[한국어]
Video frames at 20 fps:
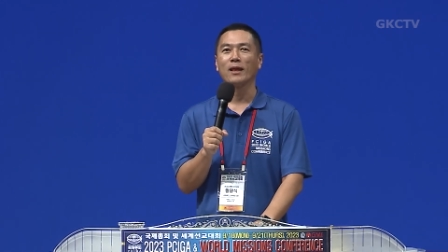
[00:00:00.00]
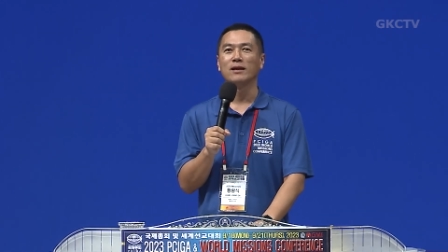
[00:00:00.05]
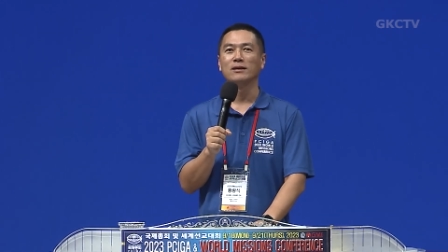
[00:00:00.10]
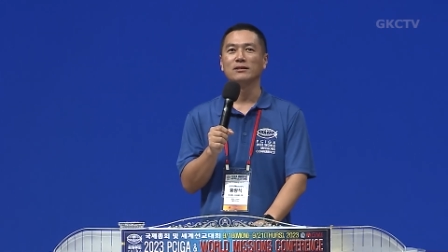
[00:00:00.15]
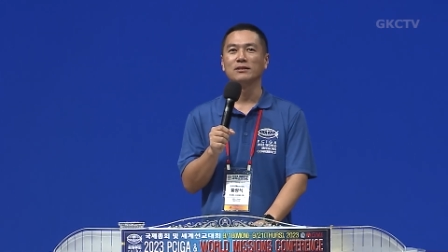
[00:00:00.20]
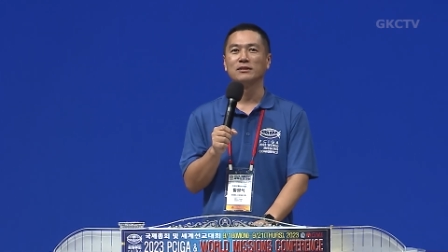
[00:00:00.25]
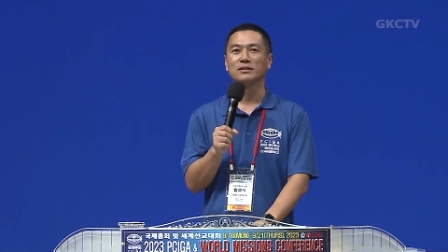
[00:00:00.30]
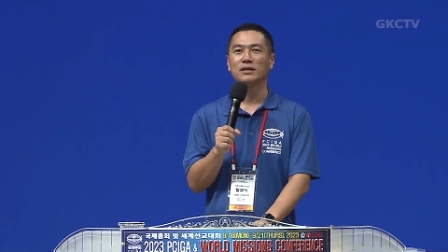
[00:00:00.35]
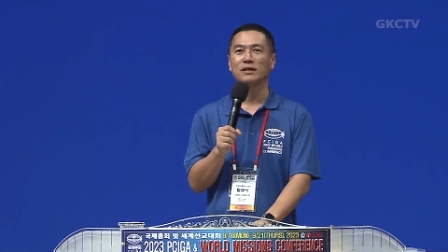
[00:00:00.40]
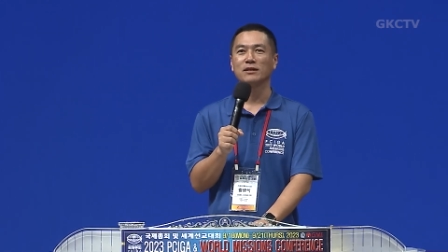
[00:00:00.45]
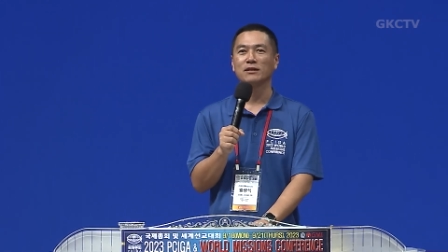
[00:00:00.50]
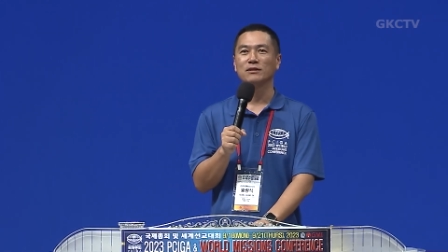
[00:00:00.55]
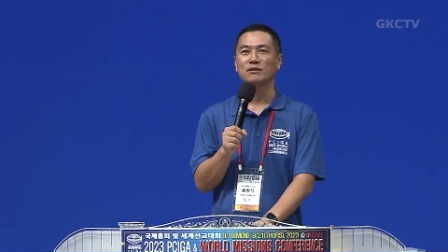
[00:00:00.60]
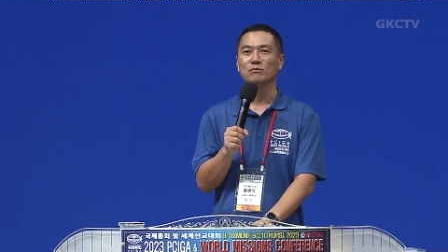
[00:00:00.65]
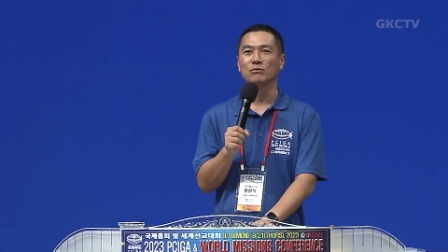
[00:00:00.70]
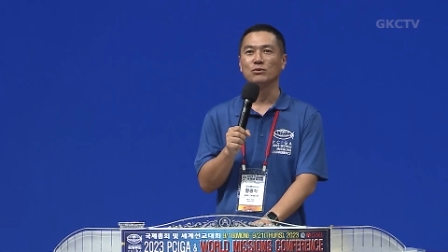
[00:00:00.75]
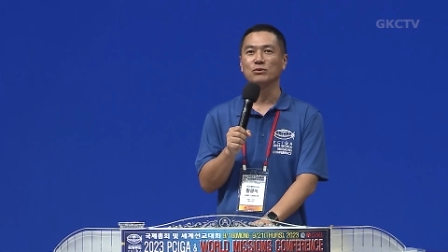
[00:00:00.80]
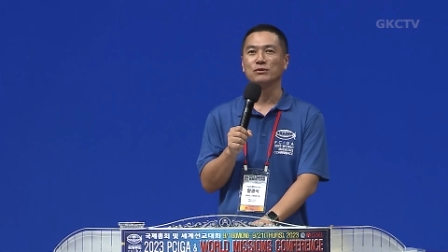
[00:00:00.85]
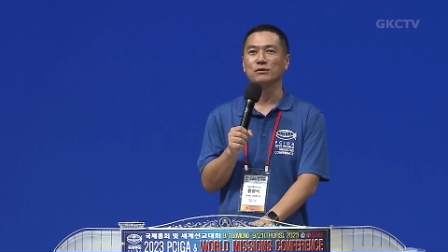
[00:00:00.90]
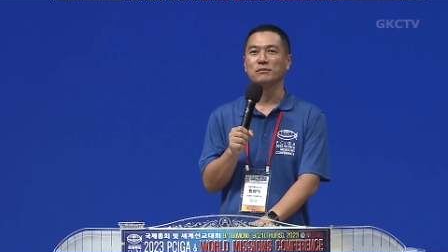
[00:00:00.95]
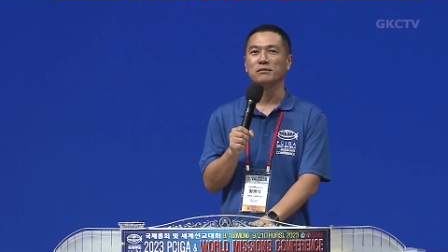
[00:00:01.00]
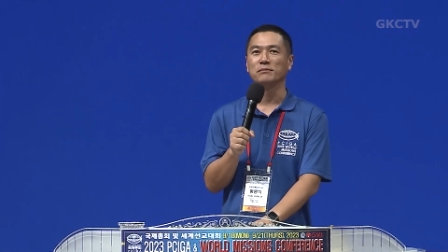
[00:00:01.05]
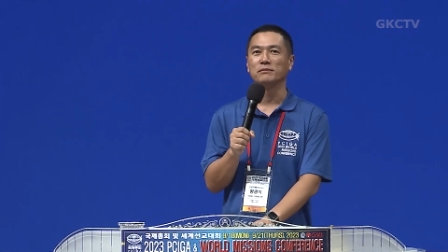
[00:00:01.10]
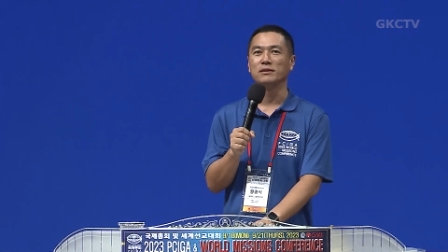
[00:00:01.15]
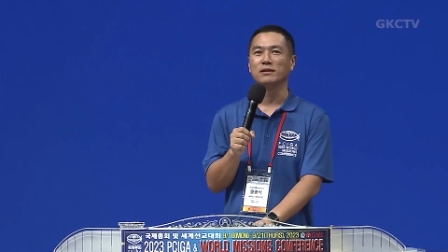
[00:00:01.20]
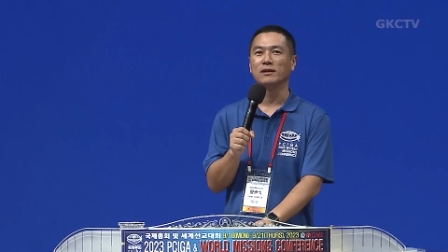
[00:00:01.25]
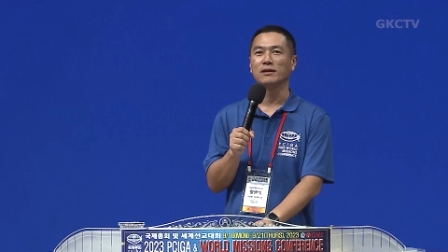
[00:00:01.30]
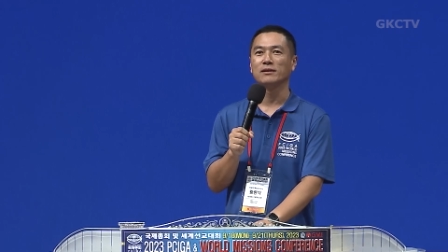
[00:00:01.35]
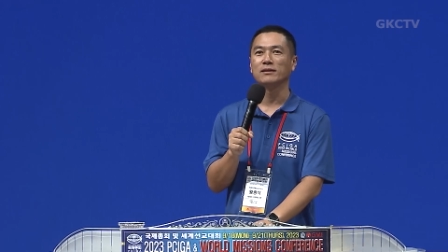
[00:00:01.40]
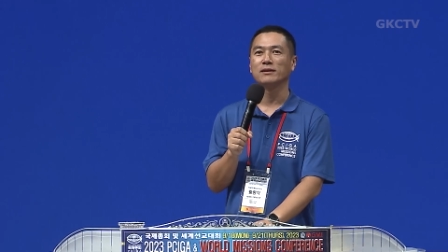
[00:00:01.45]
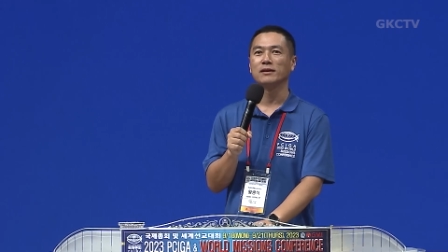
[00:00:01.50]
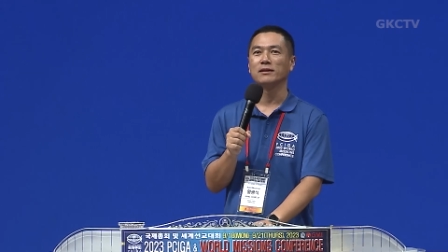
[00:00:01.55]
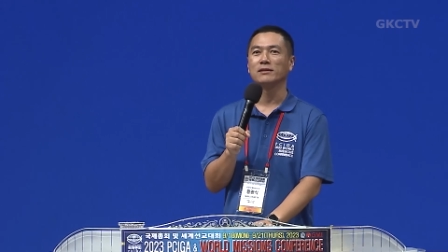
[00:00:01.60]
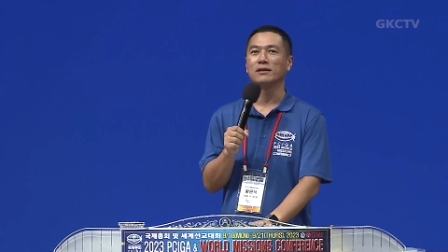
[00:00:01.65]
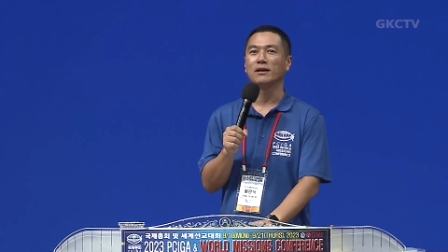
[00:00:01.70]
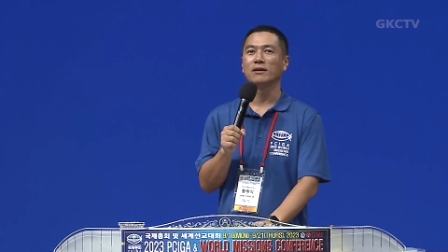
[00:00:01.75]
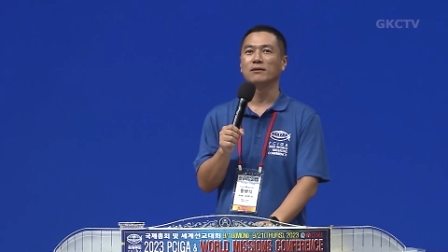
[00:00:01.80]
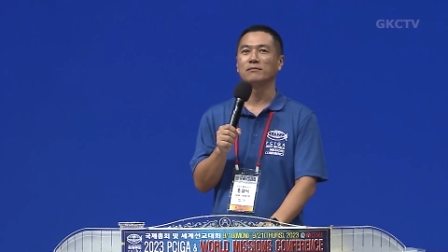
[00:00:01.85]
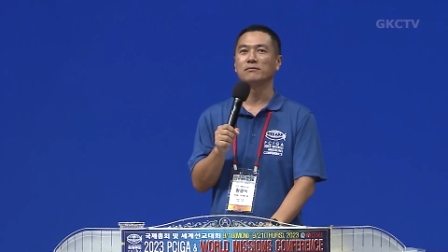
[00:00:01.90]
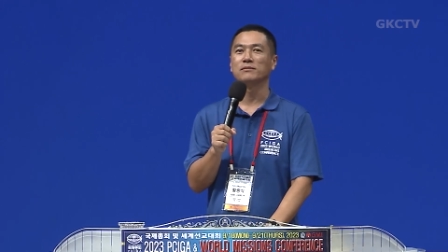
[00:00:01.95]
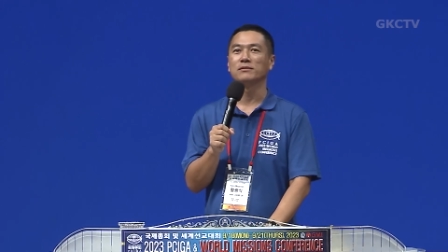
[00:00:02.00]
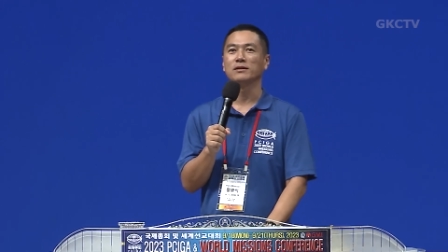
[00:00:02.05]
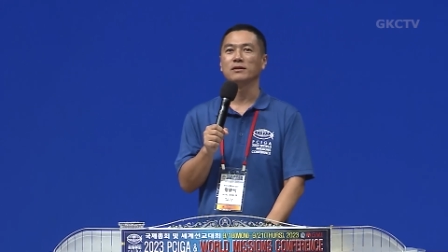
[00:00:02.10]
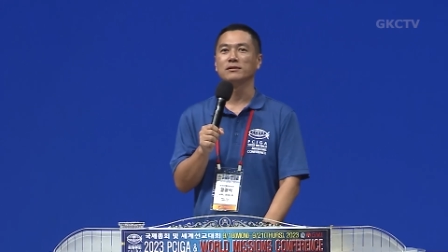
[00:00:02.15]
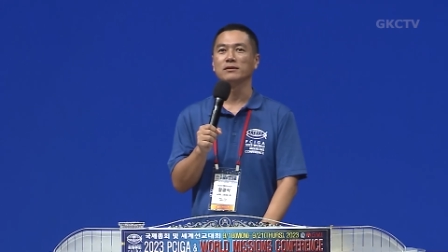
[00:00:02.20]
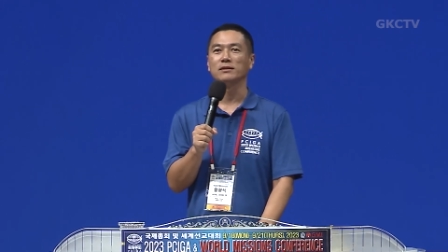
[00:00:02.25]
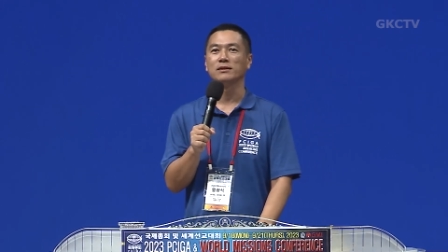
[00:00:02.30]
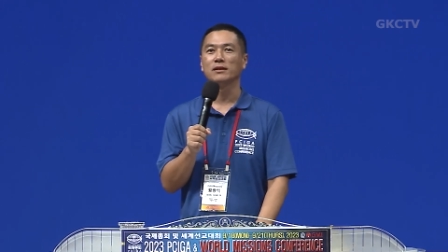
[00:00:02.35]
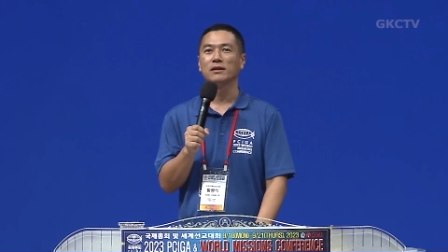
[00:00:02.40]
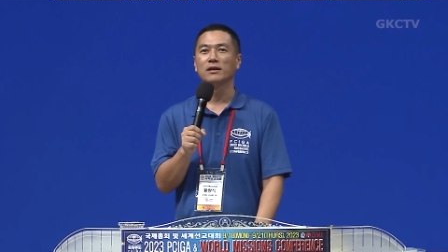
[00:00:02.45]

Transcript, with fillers: 어, 책 읽는 모습입니다. 다음 사진.